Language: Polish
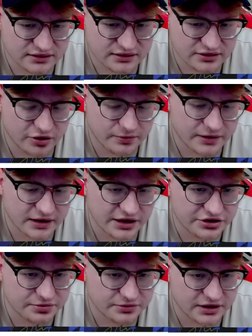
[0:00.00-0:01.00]
Dobra,
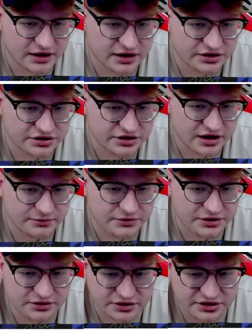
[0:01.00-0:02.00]
lećmy na razie.
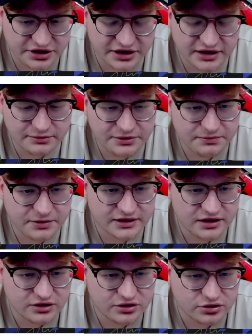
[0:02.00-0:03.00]
Nami nie Namibia,
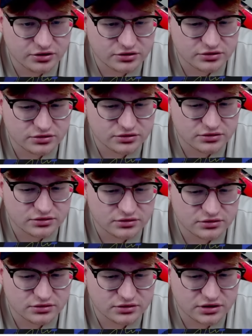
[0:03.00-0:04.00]
tylko
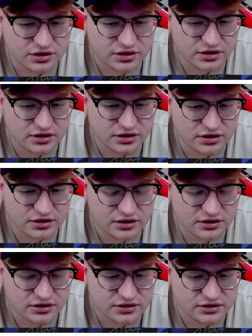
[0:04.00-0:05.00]

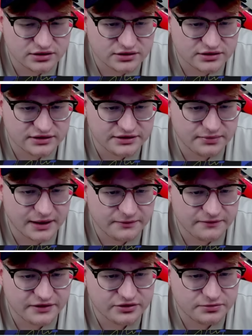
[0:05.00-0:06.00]
e,
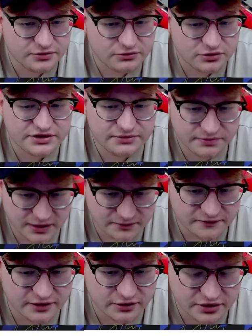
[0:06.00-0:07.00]
Zimbabwe to było?
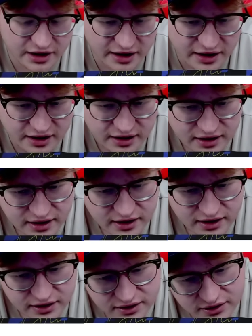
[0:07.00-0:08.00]
Zimbabwe, ok.
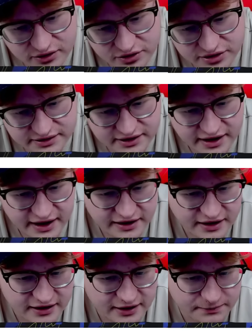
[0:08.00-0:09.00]
To jest
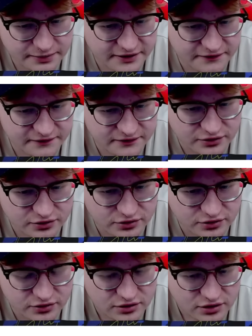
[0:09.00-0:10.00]
Kenia na
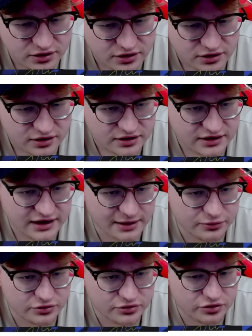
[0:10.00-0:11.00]
pewno.
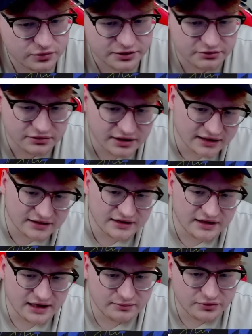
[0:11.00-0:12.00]
Gabon to był? Tak,
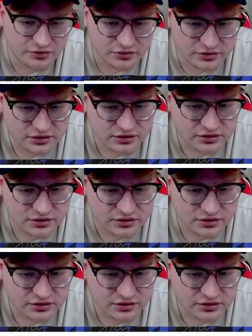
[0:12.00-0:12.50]
Gabon.